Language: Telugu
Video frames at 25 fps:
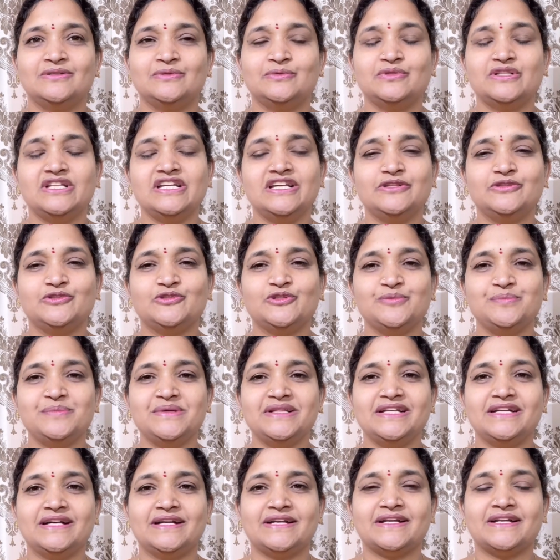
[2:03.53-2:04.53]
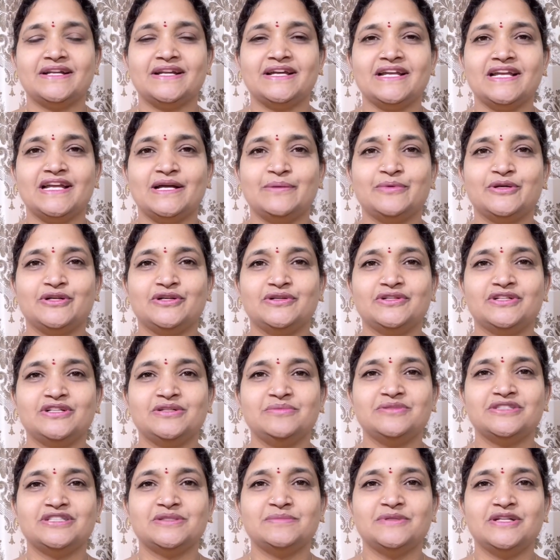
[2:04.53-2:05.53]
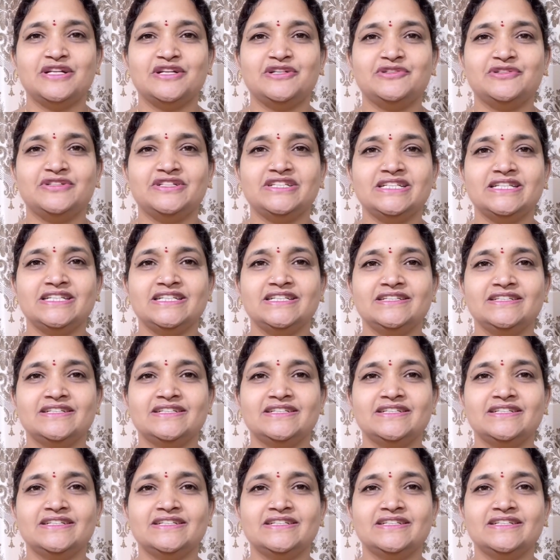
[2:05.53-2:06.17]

ఉదయం తొమ్మిది గంటల యాభై రెండు నిమిషముల నుండి